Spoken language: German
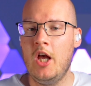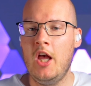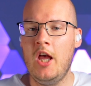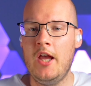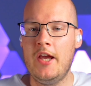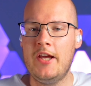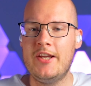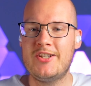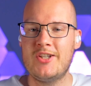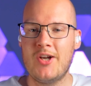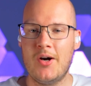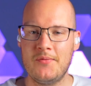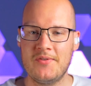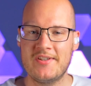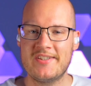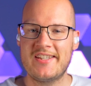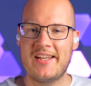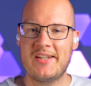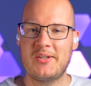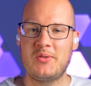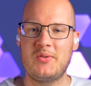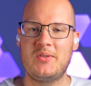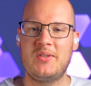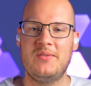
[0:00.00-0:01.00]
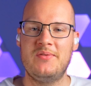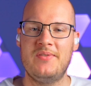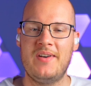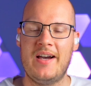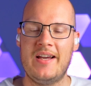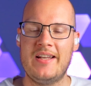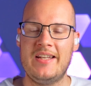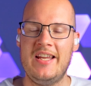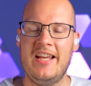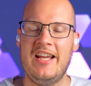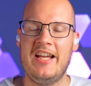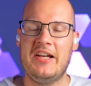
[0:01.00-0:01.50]
Ich hoffe, es hat euch
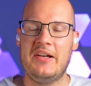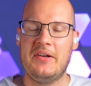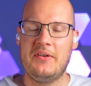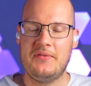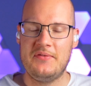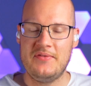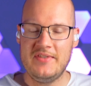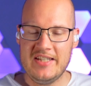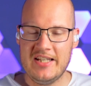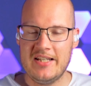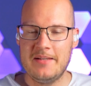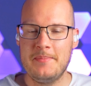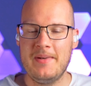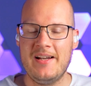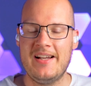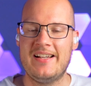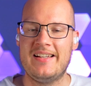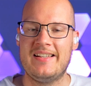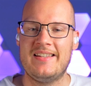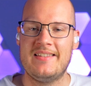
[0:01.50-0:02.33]
gefallen. Wie immer